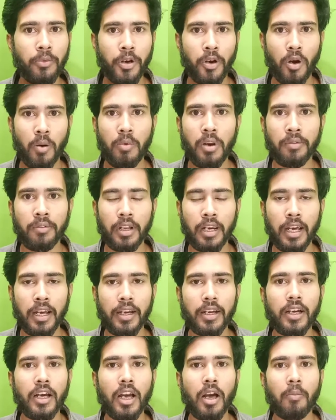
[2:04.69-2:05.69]
वीडियो अवेलेबल है
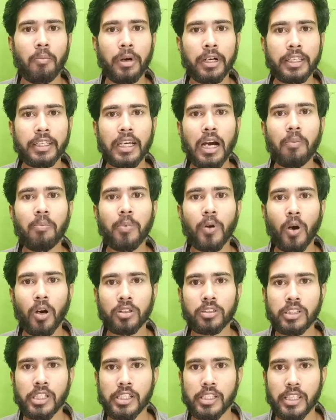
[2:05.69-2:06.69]
बट क्या
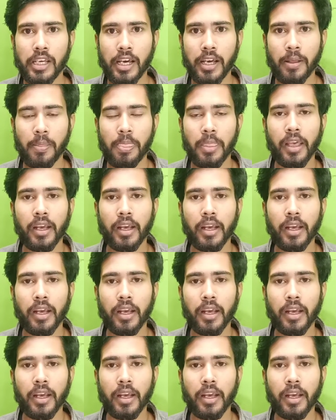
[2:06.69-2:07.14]
प्रोसेस है